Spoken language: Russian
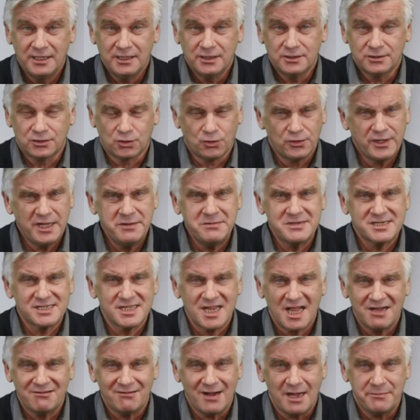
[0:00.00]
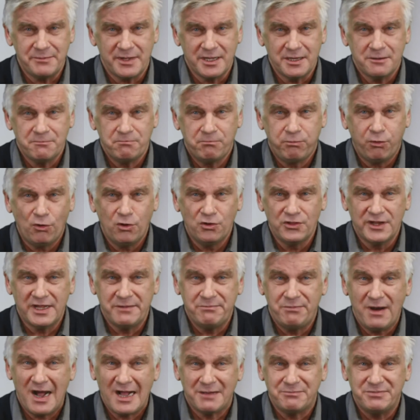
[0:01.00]
Другими словами, полный
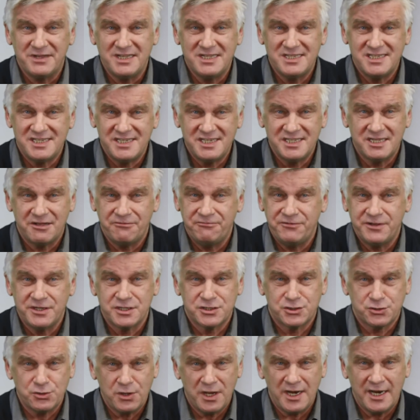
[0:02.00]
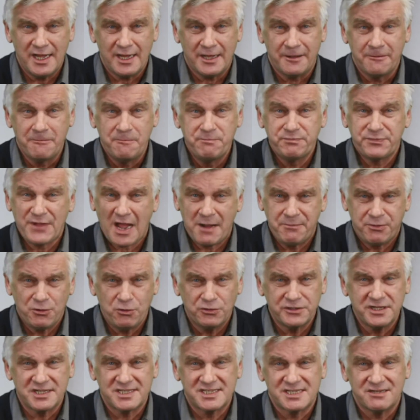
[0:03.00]
бак бензина в Венесуэле – обходится